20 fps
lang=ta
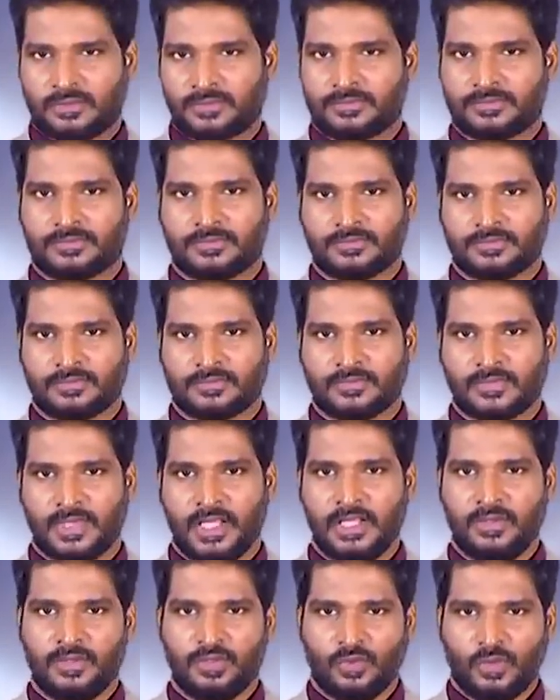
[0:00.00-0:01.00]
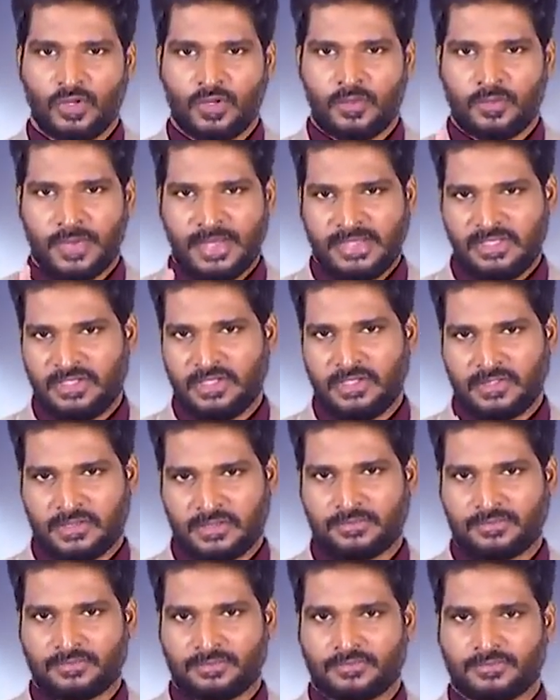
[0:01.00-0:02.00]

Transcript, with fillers: இருக்கும் இது வந்து உங்களோட மைண்ட் செட்